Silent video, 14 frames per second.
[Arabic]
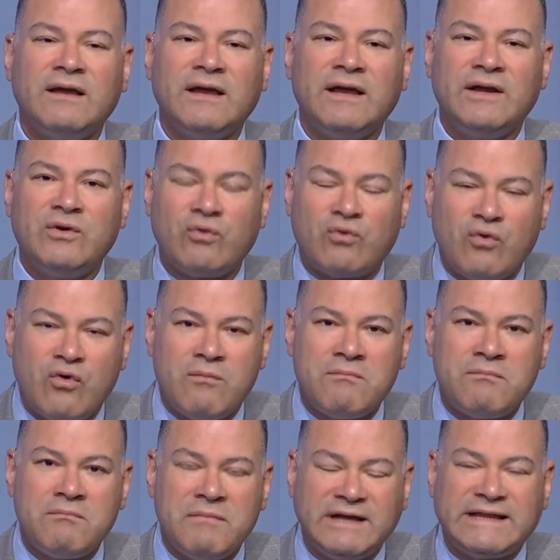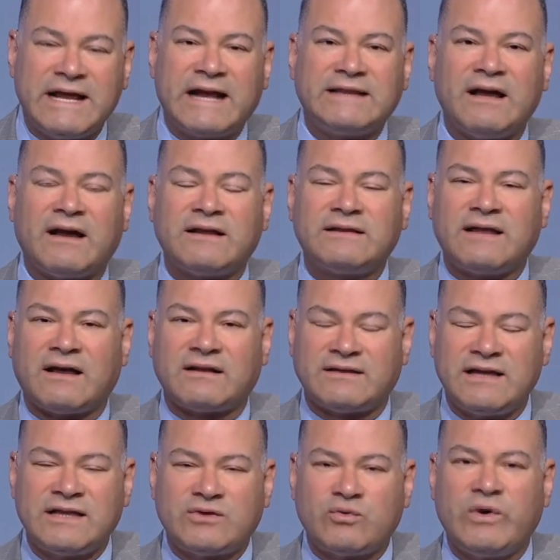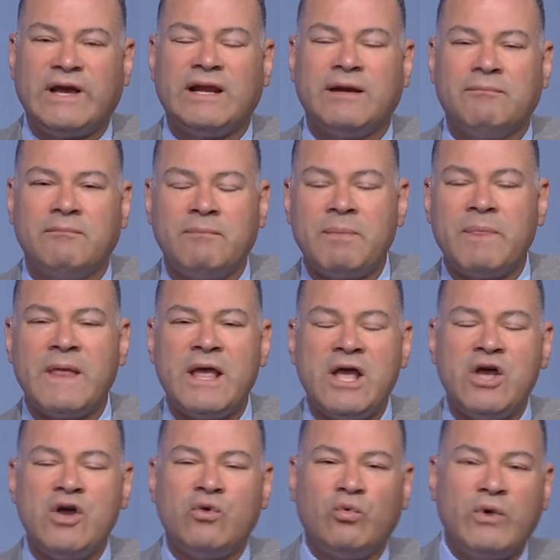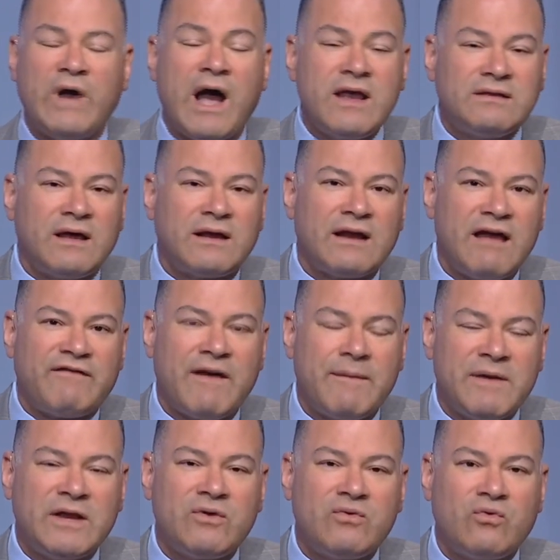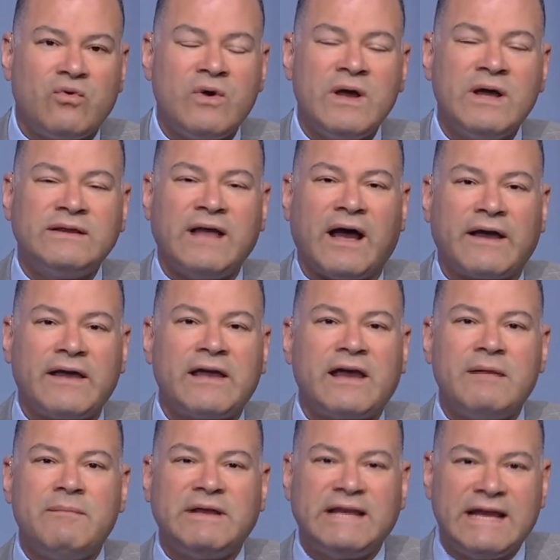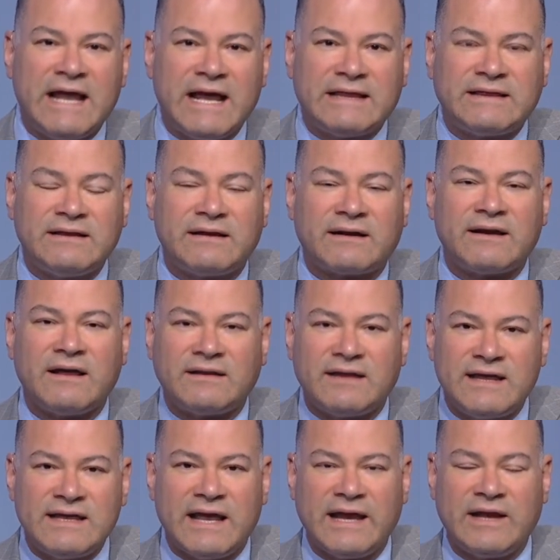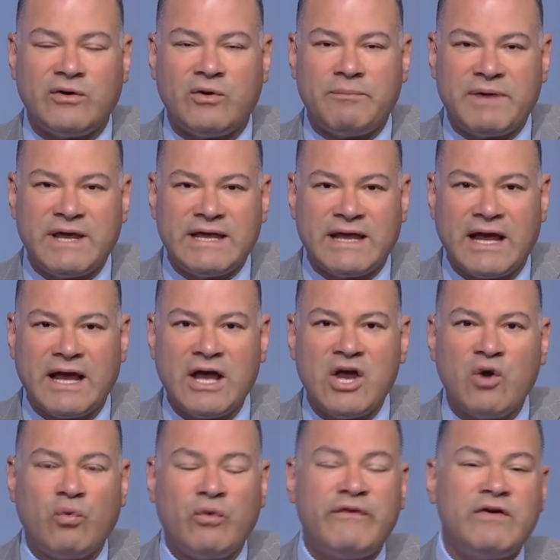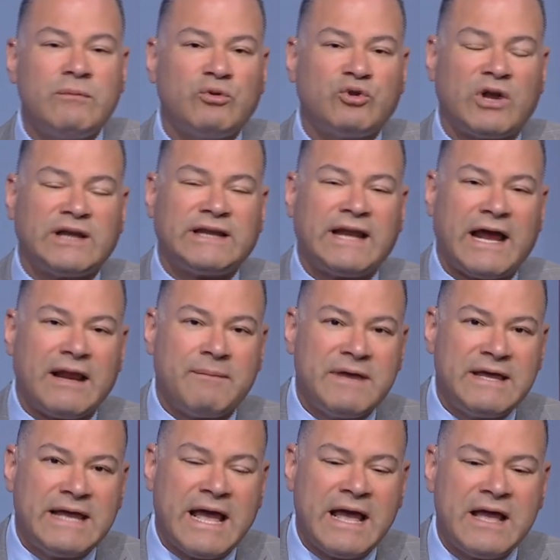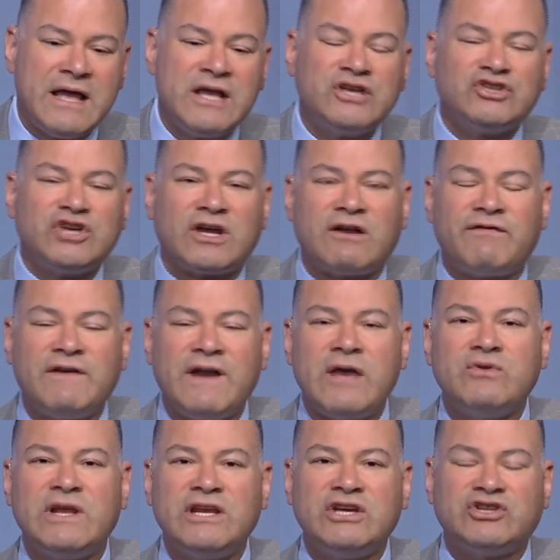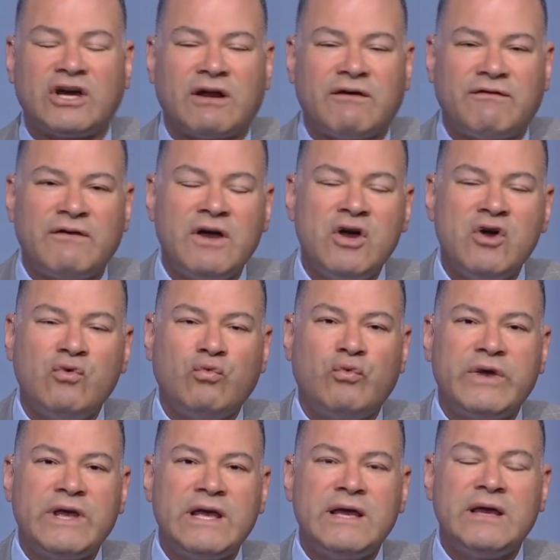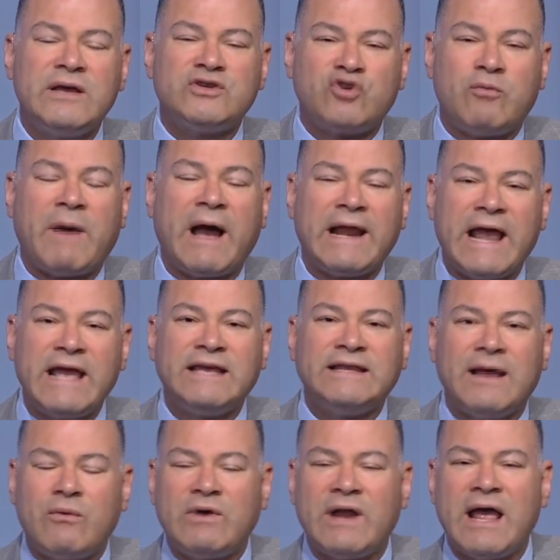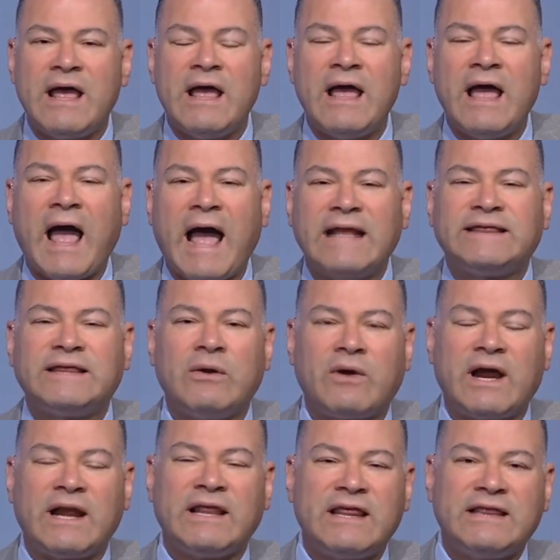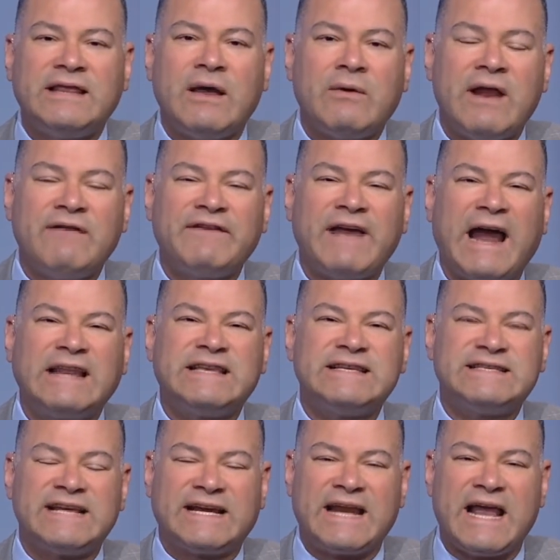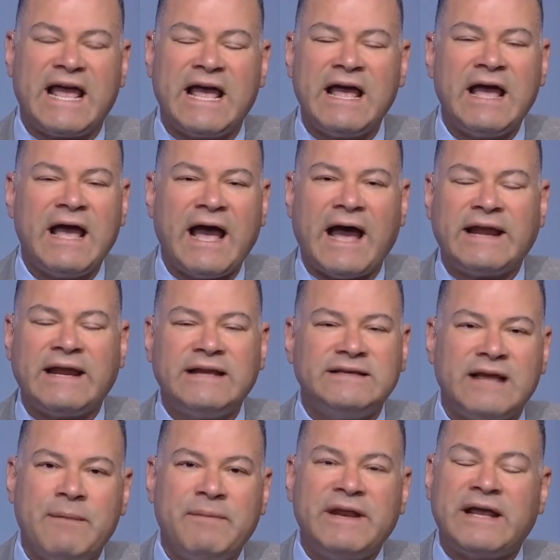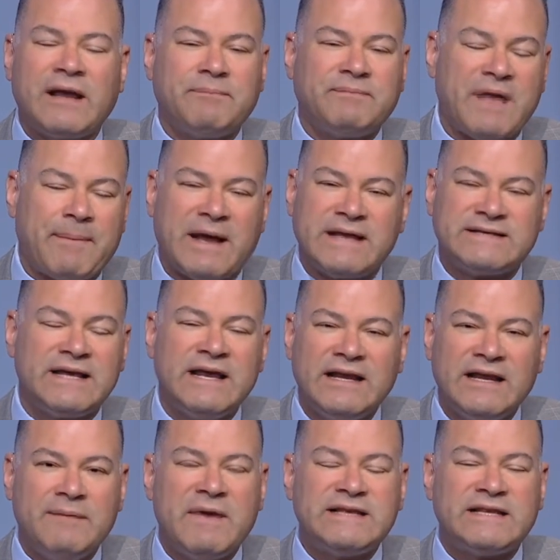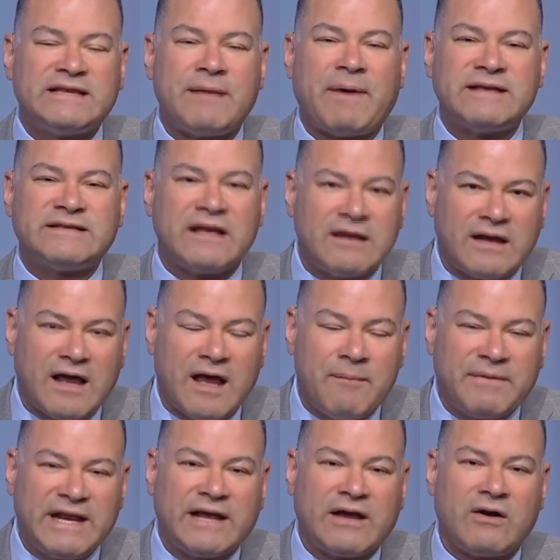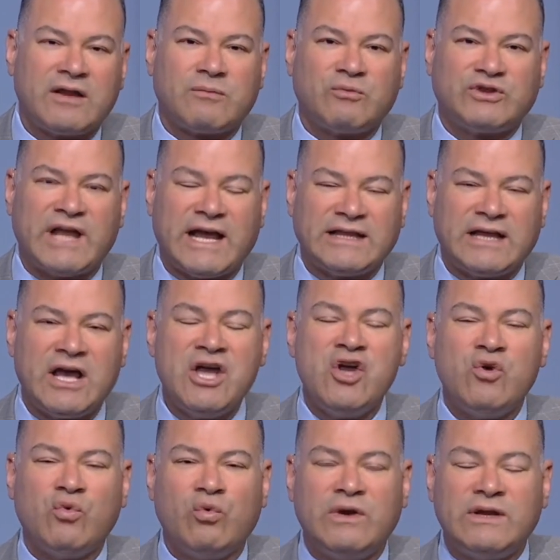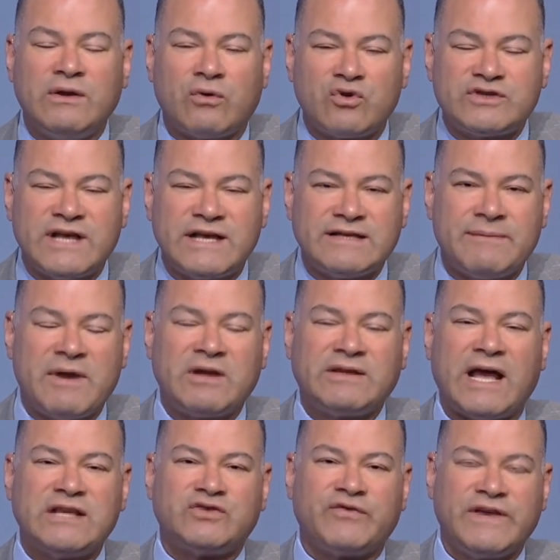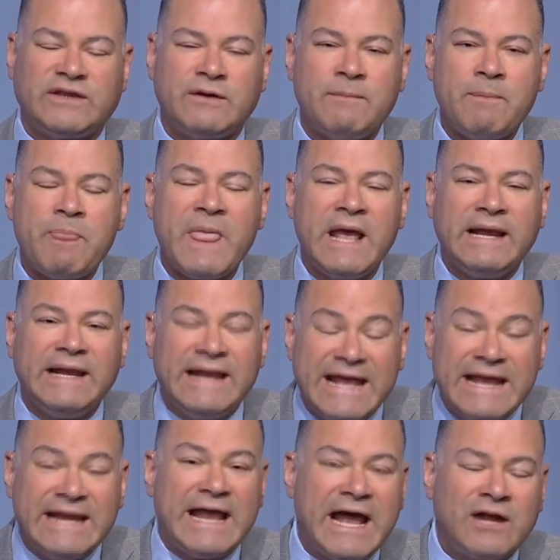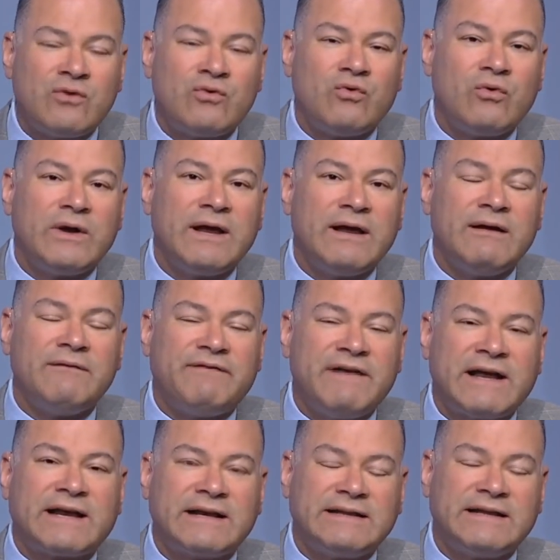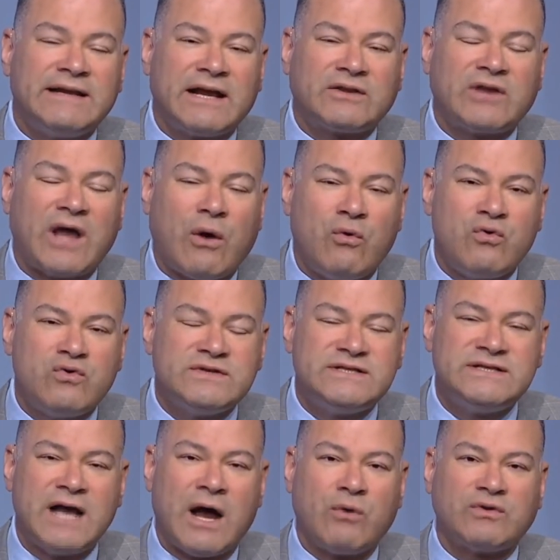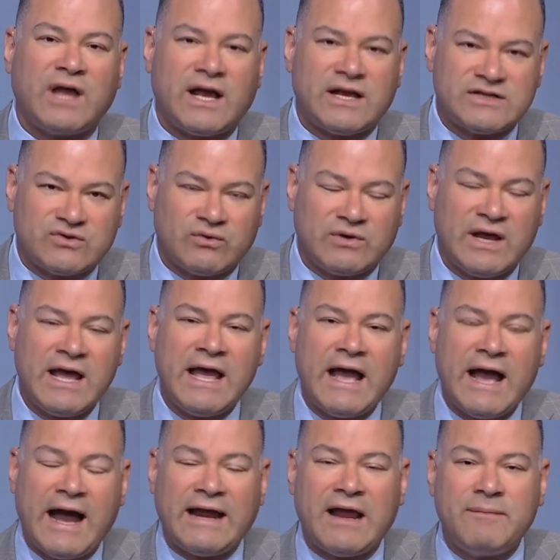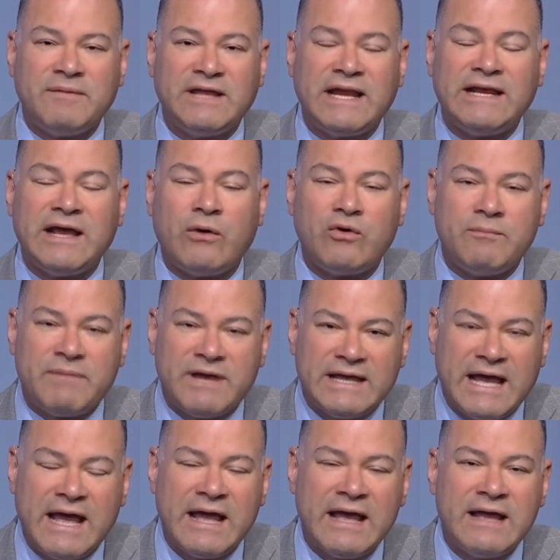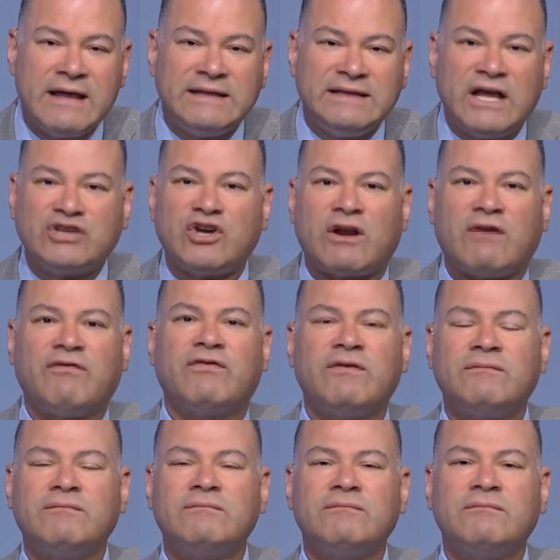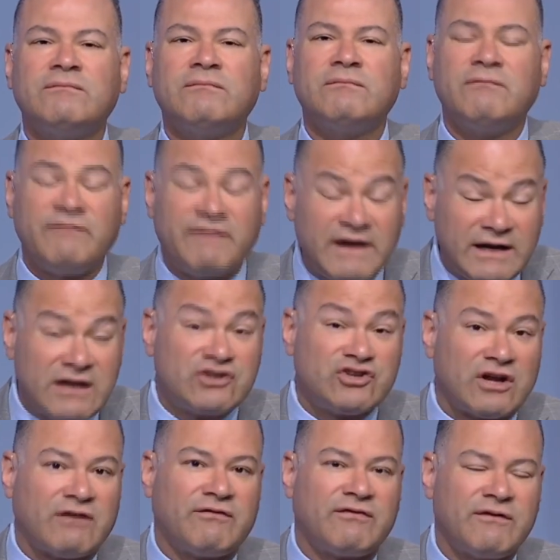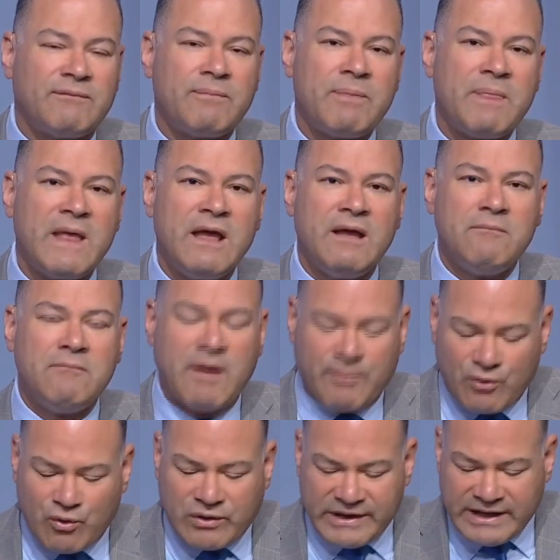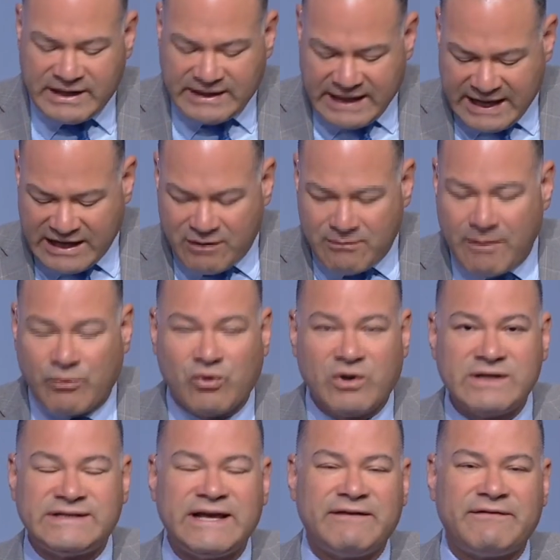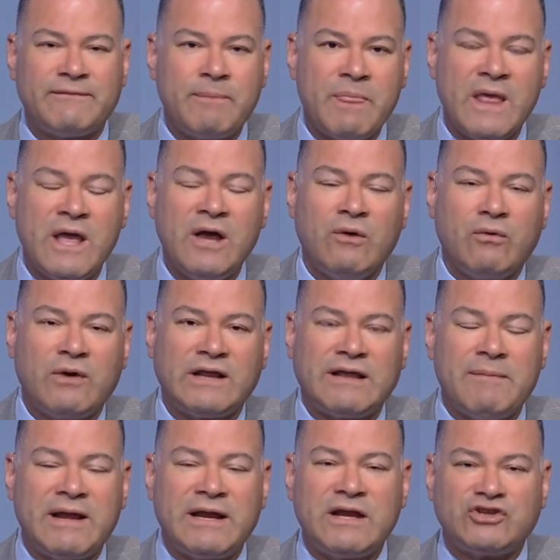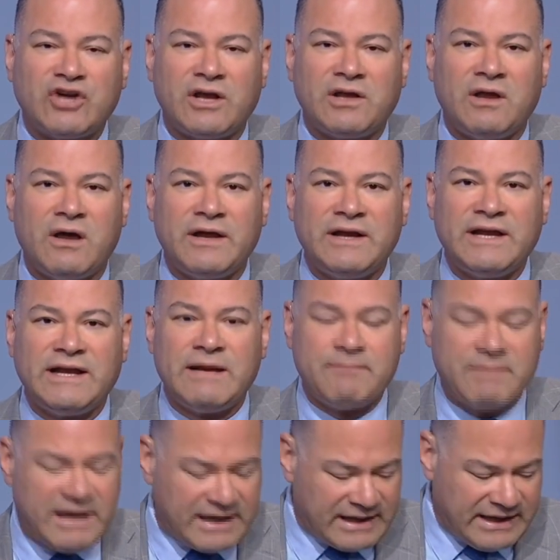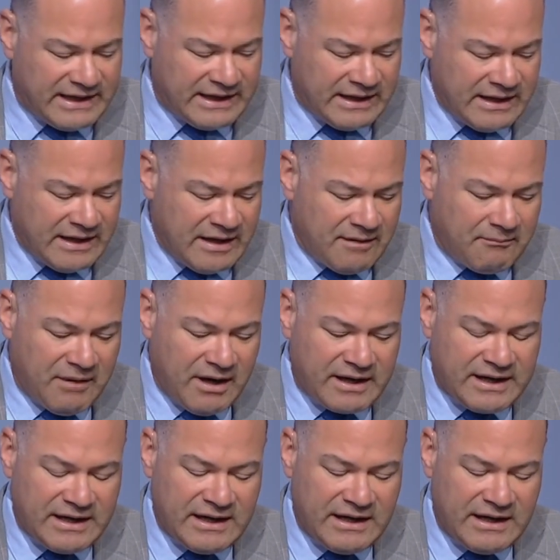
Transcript: النجوم محتاجه تخطيط وعلم وايضا افهم انه تحقيق الميداليات الرياضيه الاولمبيه وفي البطولات العالميه شرف لا يدانيه شرف وسمعه لاي دوله حتى لو كانت هذه الدولة في حالة استغناء عن أمريكا بتبحث لماذا تبحث عن أمريكا والولايات المتحدة وروسيا زمان الاتحاد السوفيتي ليه؟ لأنه فكرة أنك تحوز أو تحصل على ميدالية أولمبية ده شرف فعلا شرف مبروك لهداية ومبروك لسيف ونتمنى إن شاء الله أن احنا نبارك ليه باقي